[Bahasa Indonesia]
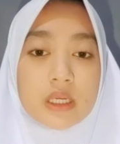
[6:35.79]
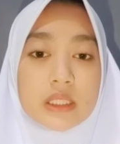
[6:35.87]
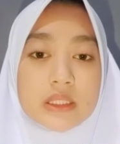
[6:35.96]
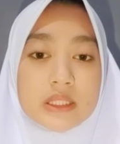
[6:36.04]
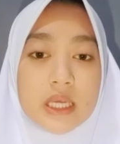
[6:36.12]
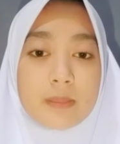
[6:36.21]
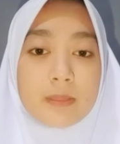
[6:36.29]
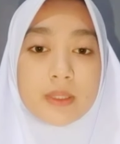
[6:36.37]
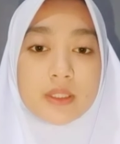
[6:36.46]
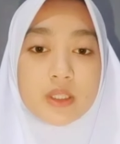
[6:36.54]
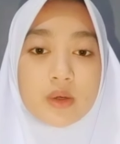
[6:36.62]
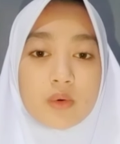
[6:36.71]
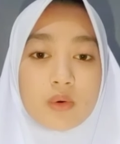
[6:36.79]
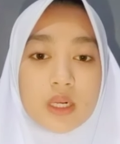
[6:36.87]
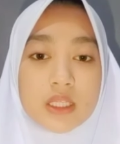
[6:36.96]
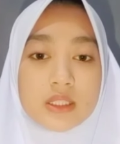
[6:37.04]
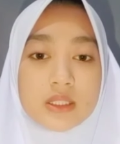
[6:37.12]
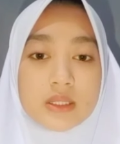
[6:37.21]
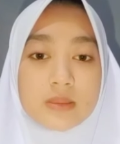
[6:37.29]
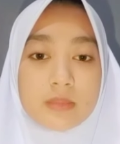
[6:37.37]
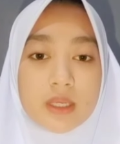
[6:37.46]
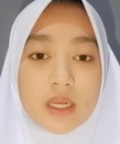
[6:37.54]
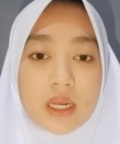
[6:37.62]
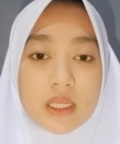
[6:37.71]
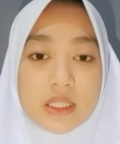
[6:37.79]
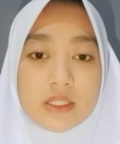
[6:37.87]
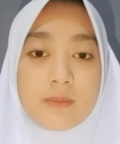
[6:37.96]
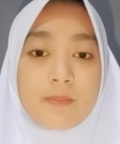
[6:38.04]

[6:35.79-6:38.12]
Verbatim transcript: kelenjar vesicula seminalis.